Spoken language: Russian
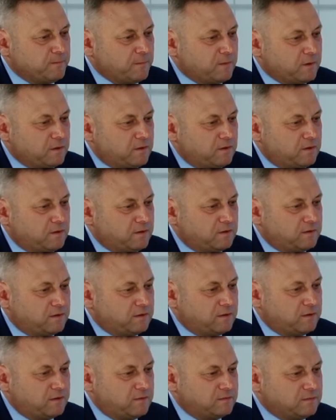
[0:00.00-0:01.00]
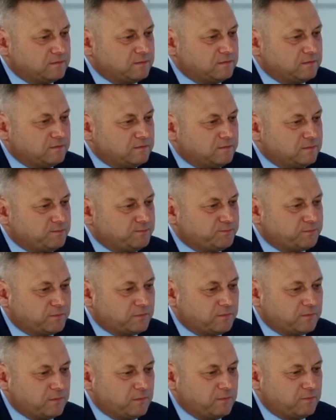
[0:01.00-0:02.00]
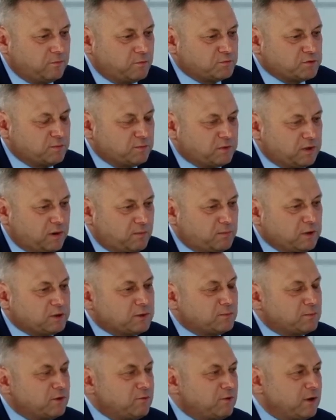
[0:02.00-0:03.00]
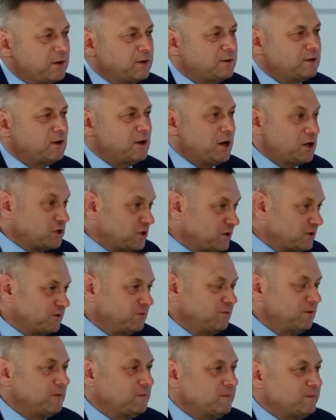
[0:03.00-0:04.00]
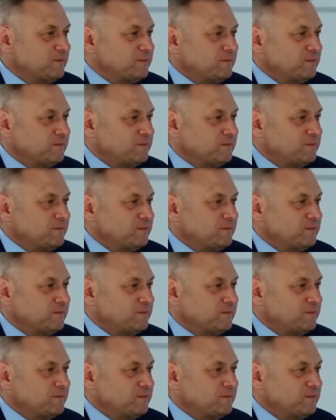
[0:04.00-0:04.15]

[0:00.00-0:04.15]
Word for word: э, ну, в общем-то, об этом говорит качество